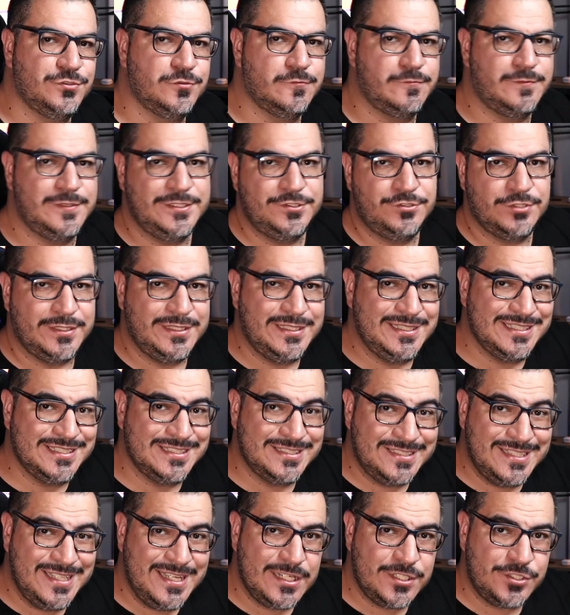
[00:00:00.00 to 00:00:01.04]
o vídeo aí.
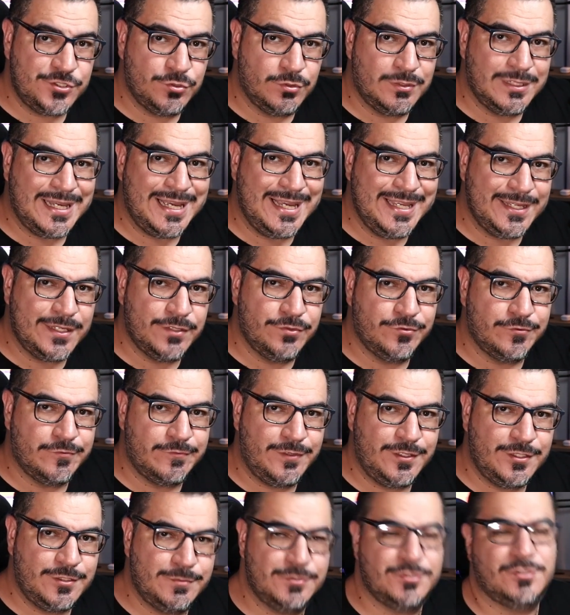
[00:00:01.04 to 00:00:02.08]
Deixa o like no
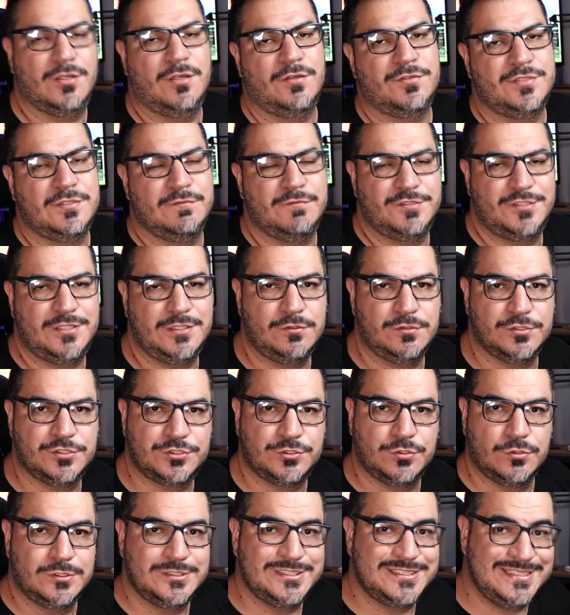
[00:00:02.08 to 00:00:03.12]
vídeo, pessoal, se você
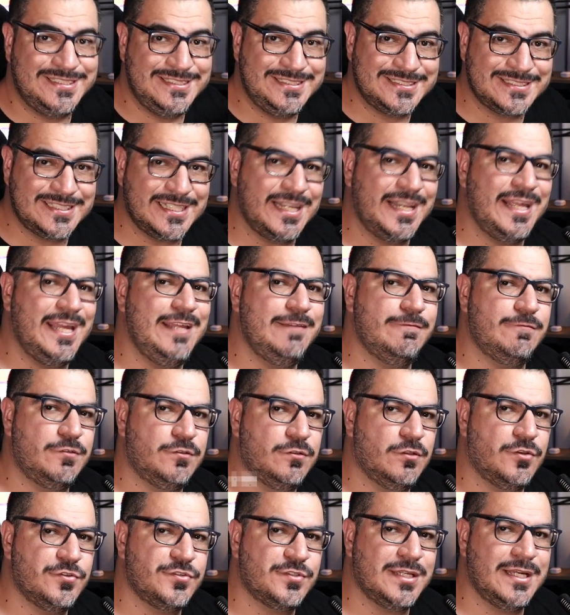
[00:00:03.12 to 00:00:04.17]
gostou. Se inscreve no
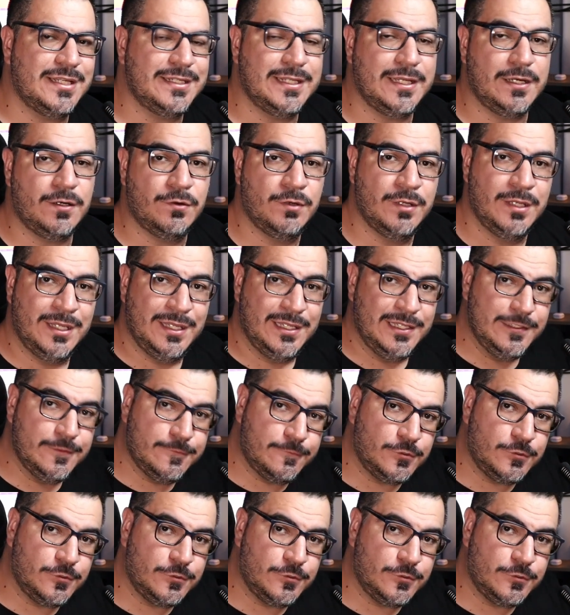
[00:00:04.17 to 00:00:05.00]
nosso canal. Eu